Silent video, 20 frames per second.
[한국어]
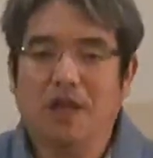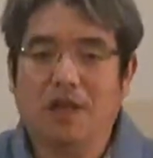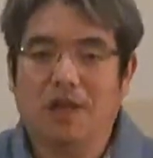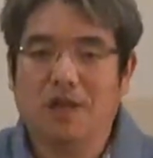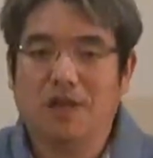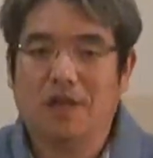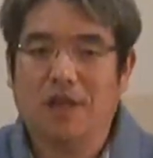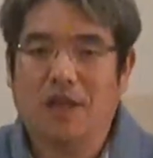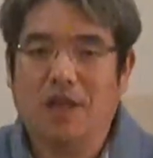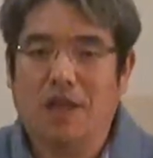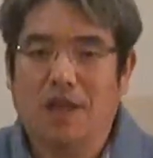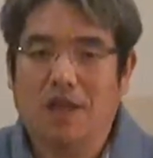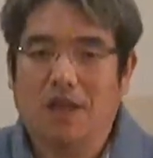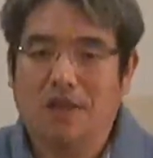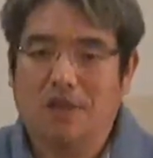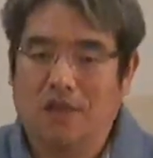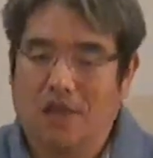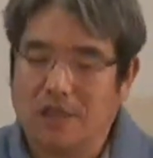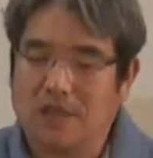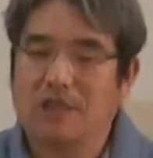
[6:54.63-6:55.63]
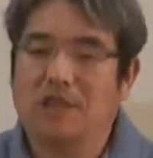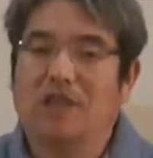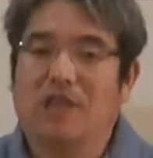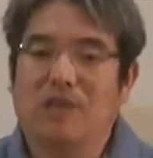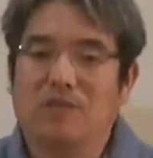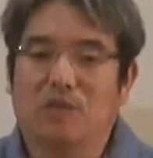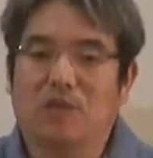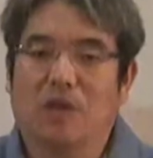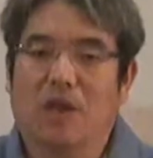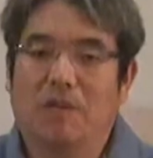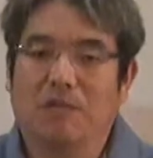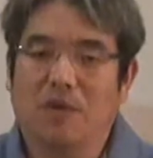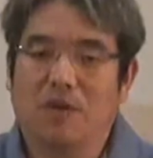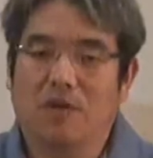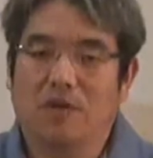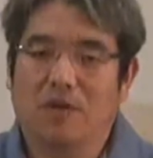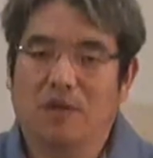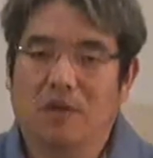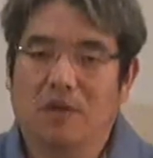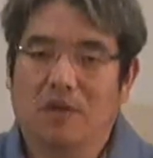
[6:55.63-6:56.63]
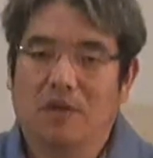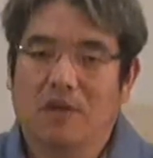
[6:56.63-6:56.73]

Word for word: 되는데 자칫 잘못하면